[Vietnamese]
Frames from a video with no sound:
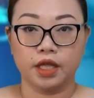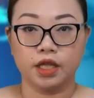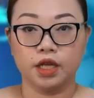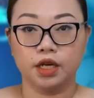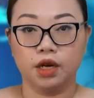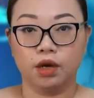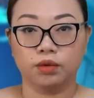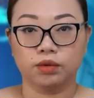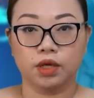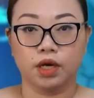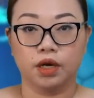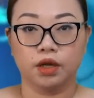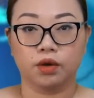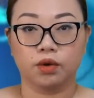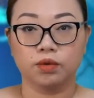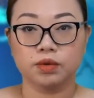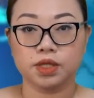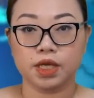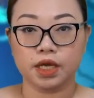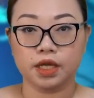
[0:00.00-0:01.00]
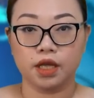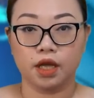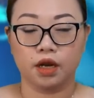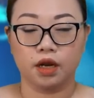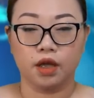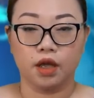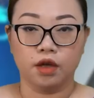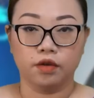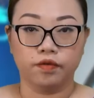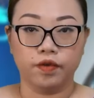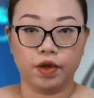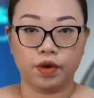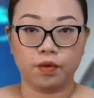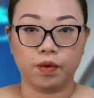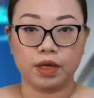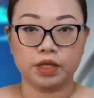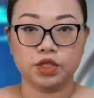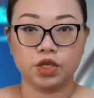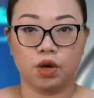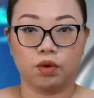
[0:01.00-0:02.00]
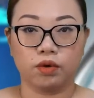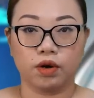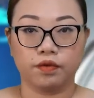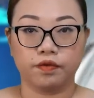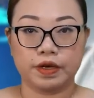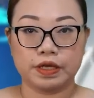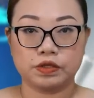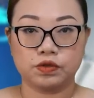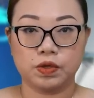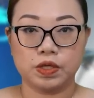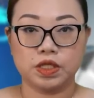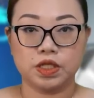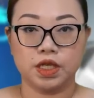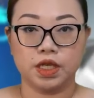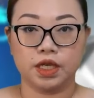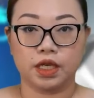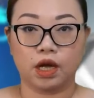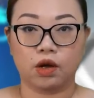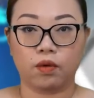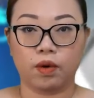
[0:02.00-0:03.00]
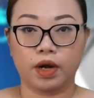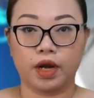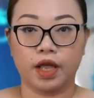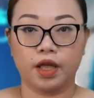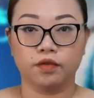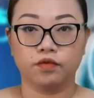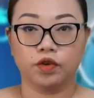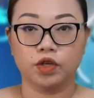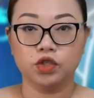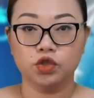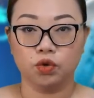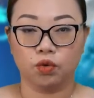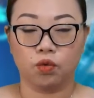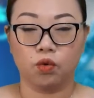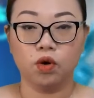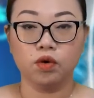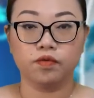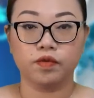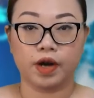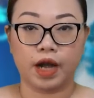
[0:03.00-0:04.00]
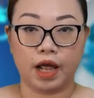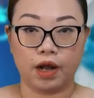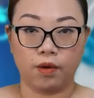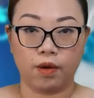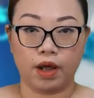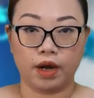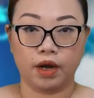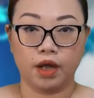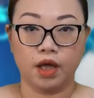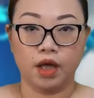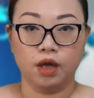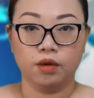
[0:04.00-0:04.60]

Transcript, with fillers: nhưng đồng thời cũng xác nhận việc quan trọng là phải duy trì cả quan hệ với Trung Quốc và Đài Loan,